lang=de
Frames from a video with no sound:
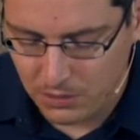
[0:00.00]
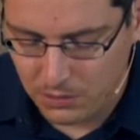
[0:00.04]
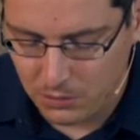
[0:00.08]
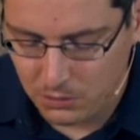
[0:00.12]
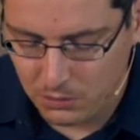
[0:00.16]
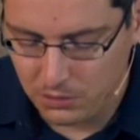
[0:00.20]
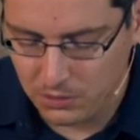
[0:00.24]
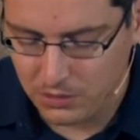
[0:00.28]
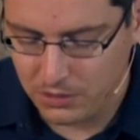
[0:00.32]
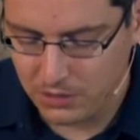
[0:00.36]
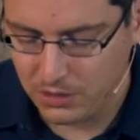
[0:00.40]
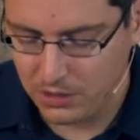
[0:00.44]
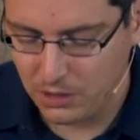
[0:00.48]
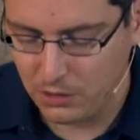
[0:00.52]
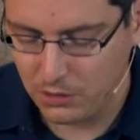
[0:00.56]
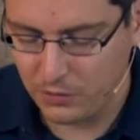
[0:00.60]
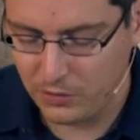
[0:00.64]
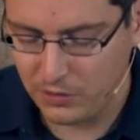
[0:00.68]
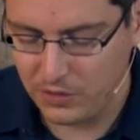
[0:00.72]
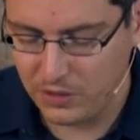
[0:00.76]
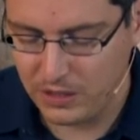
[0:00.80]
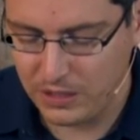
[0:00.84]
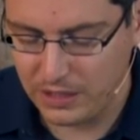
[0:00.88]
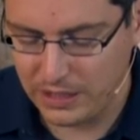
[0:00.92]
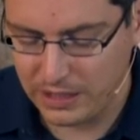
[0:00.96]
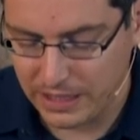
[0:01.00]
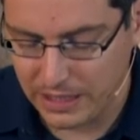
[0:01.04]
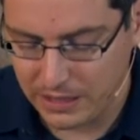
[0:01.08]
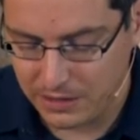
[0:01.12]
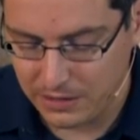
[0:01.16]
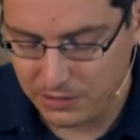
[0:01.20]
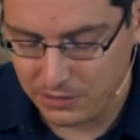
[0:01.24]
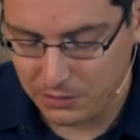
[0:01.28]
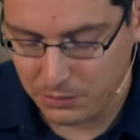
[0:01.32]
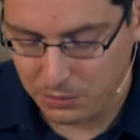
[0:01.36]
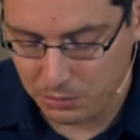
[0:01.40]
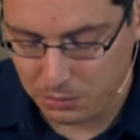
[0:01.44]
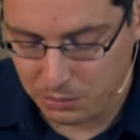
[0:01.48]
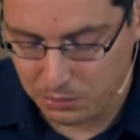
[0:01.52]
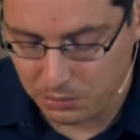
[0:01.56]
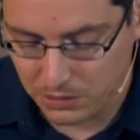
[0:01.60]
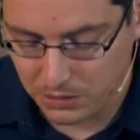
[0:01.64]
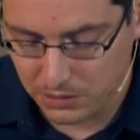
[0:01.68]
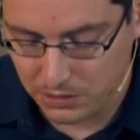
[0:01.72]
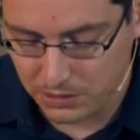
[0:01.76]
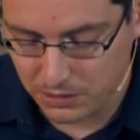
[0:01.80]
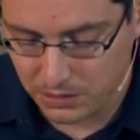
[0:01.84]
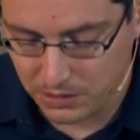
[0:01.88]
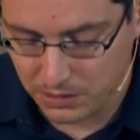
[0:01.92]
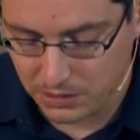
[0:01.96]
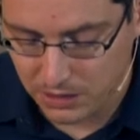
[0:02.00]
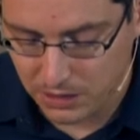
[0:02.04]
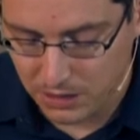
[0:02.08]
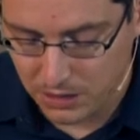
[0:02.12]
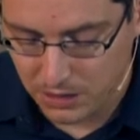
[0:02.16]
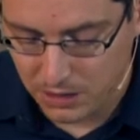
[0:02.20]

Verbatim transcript: und auf die rechte Schulter.